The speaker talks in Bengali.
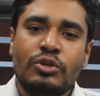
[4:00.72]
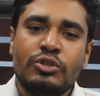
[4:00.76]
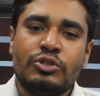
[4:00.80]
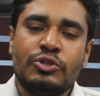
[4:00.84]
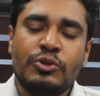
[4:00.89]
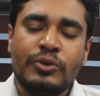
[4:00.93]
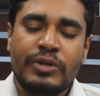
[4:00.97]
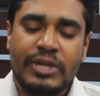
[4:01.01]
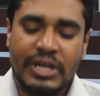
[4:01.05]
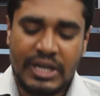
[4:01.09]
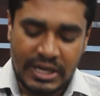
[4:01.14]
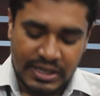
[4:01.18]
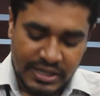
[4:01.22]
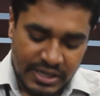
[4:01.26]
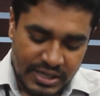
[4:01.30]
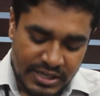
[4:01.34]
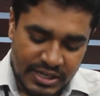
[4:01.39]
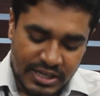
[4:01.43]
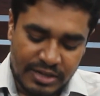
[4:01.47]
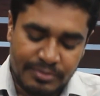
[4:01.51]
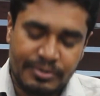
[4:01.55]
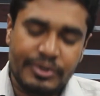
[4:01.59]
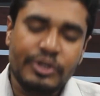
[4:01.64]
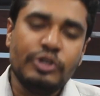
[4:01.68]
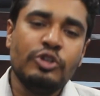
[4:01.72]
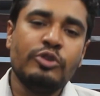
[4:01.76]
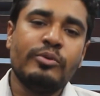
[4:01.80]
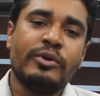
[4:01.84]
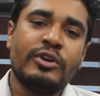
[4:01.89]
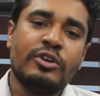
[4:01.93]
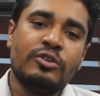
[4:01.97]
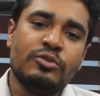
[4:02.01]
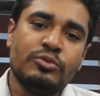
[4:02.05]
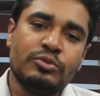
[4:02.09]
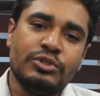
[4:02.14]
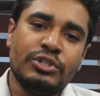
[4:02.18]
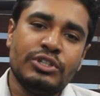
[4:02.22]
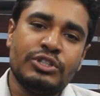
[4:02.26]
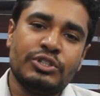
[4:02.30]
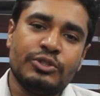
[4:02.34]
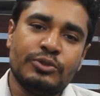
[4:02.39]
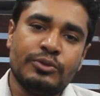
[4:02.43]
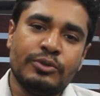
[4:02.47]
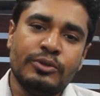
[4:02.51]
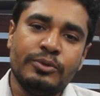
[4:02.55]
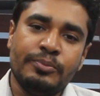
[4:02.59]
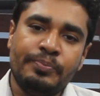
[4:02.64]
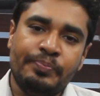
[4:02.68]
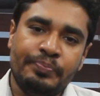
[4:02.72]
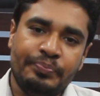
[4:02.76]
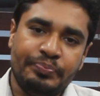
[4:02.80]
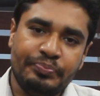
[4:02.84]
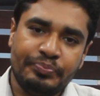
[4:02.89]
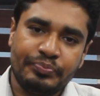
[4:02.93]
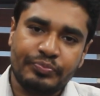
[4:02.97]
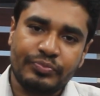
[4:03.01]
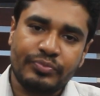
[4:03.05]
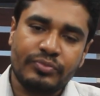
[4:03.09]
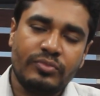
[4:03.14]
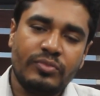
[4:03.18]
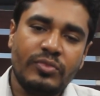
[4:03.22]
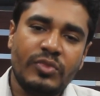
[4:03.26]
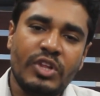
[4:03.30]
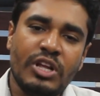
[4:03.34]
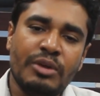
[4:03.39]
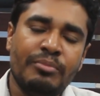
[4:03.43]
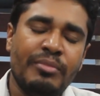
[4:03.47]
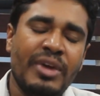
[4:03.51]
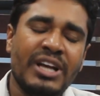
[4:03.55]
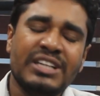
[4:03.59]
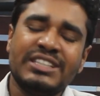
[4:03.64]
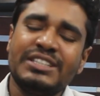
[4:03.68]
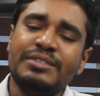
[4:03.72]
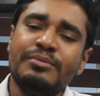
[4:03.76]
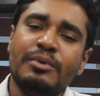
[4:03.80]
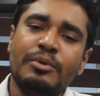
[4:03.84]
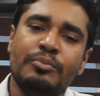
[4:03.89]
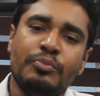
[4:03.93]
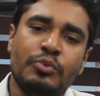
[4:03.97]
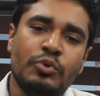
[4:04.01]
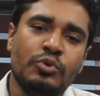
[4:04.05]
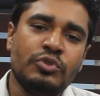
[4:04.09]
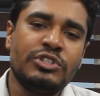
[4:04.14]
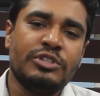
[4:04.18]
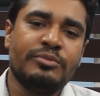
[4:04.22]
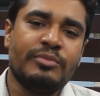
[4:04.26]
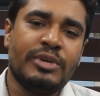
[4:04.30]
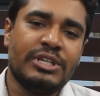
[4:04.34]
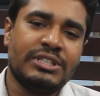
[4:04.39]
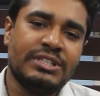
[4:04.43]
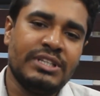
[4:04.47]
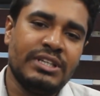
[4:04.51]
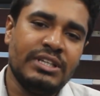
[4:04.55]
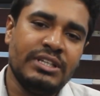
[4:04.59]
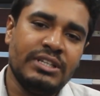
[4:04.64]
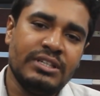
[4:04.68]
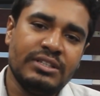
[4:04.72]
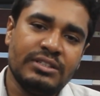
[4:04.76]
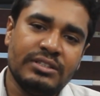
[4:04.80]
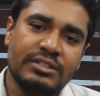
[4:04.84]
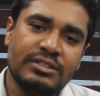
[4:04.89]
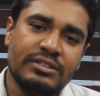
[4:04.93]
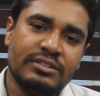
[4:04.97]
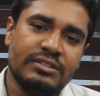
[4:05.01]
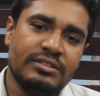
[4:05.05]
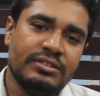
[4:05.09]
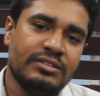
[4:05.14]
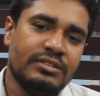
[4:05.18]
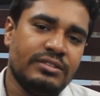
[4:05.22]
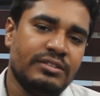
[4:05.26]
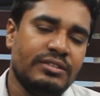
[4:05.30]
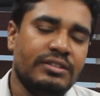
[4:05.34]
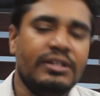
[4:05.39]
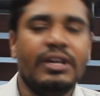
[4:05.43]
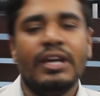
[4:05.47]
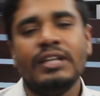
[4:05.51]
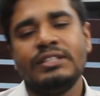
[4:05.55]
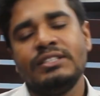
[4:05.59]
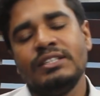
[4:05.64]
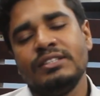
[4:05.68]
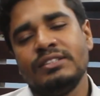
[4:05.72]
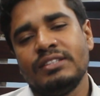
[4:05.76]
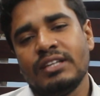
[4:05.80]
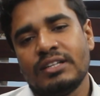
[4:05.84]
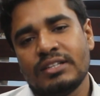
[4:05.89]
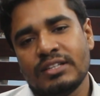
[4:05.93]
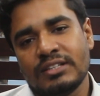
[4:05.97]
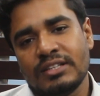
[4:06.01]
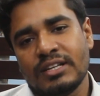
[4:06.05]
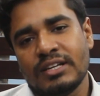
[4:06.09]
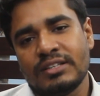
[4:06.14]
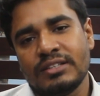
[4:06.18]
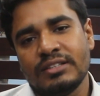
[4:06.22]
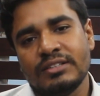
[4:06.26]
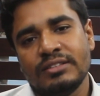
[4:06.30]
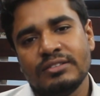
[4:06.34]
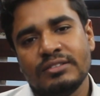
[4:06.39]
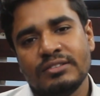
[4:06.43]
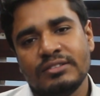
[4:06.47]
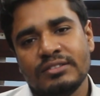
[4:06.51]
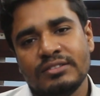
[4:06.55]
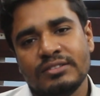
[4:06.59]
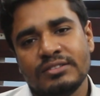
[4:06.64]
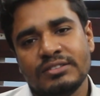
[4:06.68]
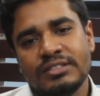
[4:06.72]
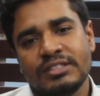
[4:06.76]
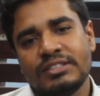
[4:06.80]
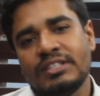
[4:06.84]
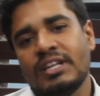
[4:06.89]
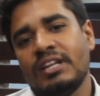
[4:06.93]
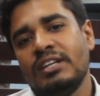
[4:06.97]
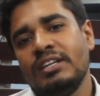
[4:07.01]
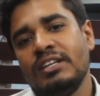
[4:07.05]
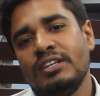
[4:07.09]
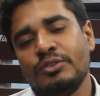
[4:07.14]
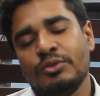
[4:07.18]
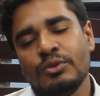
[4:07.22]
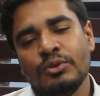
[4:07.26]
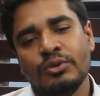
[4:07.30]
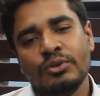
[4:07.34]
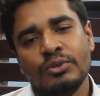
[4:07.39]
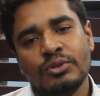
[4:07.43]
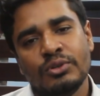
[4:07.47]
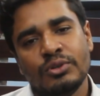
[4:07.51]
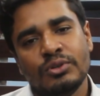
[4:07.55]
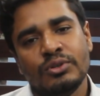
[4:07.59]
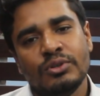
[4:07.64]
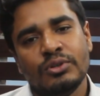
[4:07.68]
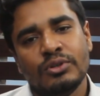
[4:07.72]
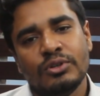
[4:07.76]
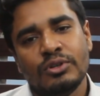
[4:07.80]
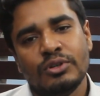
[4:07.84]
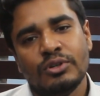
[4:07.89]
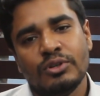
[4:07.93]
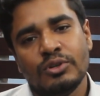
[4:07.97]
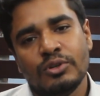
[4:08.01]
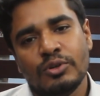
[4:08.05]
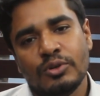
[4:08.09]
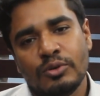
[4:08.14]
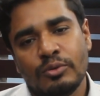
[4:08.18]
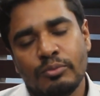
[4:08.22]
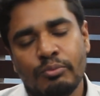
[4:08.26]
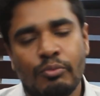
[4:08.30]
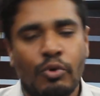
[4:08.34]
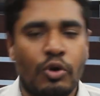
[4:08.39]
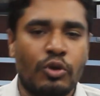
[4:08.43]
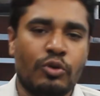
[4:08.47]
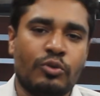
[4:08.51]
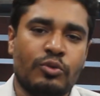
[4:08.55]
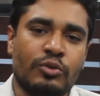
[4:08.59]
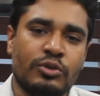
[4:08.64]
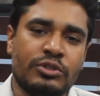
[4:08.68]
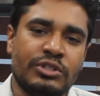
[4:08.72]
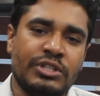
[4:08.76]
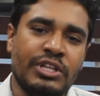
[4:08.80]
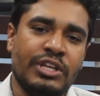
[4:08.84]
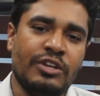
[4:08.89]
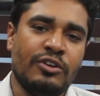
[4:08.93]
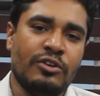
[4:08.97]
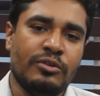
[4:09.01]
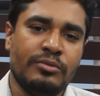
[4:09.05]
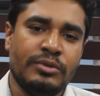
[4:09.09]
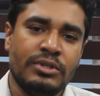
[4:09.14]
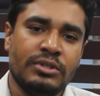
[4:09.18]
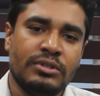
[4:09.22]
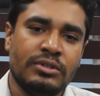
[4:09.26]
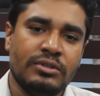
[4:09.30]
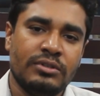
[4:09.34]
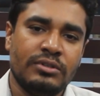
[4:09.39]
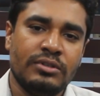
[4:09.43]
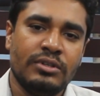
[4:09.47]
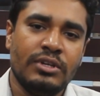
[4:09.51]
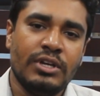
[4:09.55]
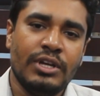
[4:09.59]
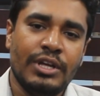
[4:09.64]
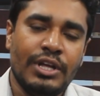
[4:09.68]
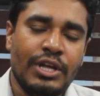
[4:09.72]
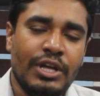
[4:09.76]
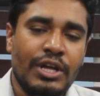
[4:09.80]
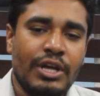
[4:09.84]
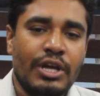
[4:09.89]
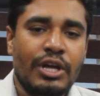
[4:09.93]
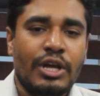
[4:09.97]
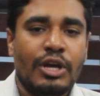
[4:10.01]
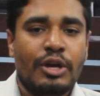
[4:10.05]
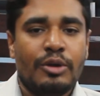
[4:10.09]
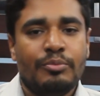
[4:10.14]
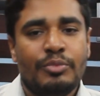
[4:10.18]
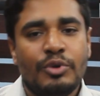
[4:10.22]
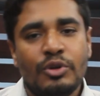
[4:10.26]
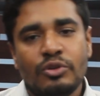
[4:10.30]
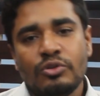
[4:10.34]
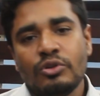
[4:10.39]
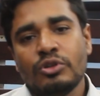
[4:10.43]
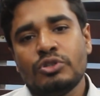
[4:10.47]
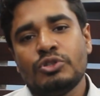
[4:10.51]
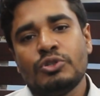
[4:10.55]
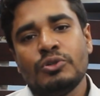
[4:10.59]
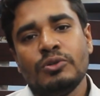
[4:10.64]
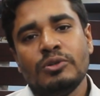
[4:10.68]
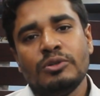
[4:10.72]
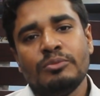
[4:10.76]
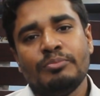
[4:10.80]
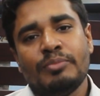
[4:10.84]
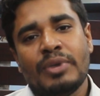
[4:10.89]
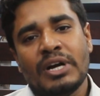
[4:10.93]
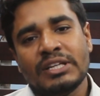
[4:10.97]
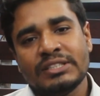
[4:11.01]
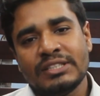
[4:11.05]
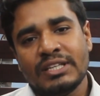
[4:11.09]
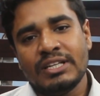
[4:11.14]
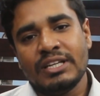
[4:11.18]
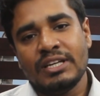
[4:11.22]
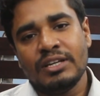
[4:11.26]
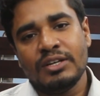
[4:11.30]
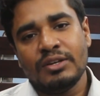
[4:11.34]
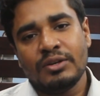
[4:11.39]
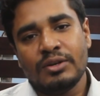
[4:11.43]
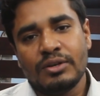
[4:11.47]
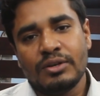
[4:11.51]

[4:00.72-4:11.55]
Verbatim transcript: দর্শক এটি নিয়ে ভিডিও বানানোর উদ্দেশ্য ম্যাক্সিমাম পুরুষের মাঝেই এই চিন্তাটা থাকে যে তার লিঙ্গ বড় করতেই হবে প্রিয় দর্শক বাজারে